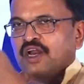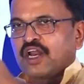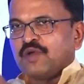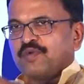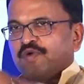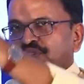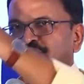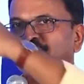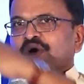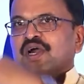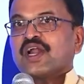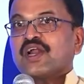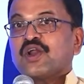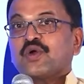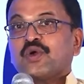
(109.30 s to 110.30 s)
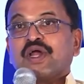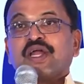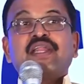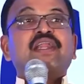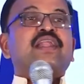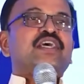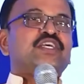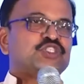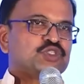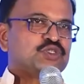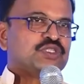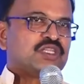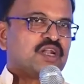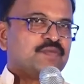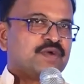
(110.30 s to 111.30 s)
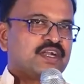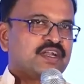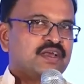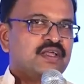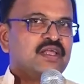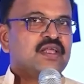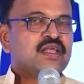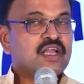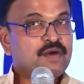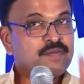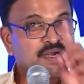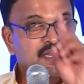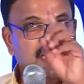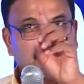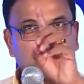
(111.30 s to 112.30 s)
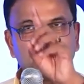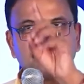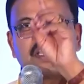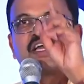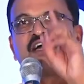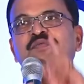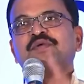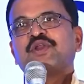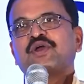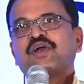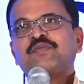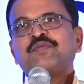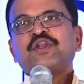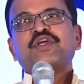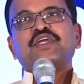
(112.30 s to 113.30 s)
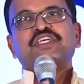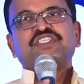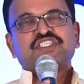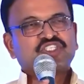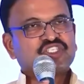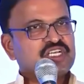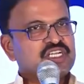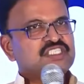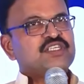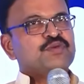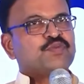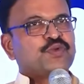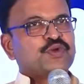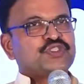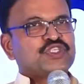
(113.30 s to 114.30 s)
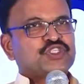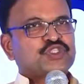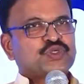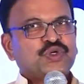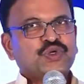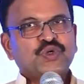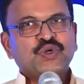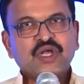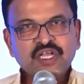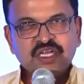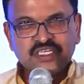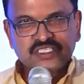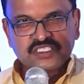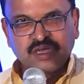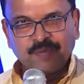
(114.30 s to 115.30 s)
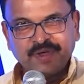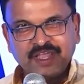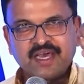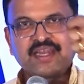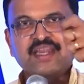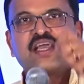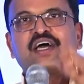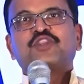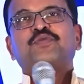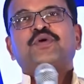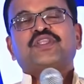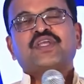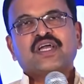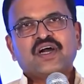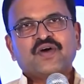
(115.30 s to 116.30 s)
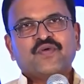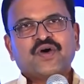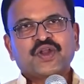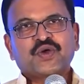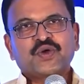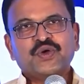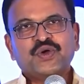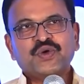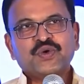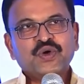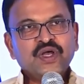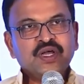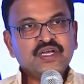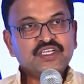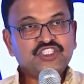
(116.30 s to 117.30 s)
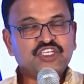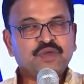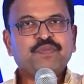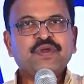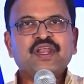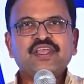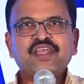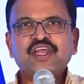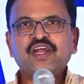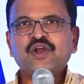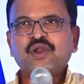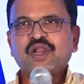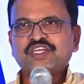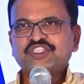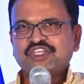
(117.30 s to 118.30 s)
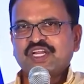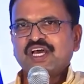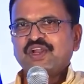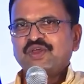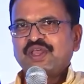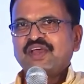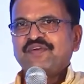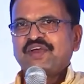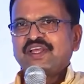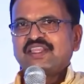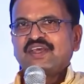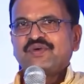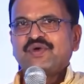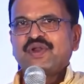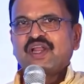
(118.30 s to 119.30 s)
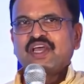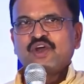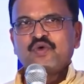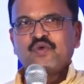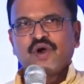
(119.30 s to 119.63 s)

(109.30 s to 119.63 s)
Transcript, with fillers: రేపు ఉద్యోగాలను కూడా నిర్ణయిస్తుందన్నమాట కాబట్టి ఆ విధంగా మీరు కమ్యూనికేషన్ స్కిల్స్ ఇంప్రూవ్ చేసుకుంటూ సమయాన్ని అద్భుతంగా వాడుకుంటూ చెప్పిన ఏడు లక్షణాలు ఏవైతే ఉన్నాయో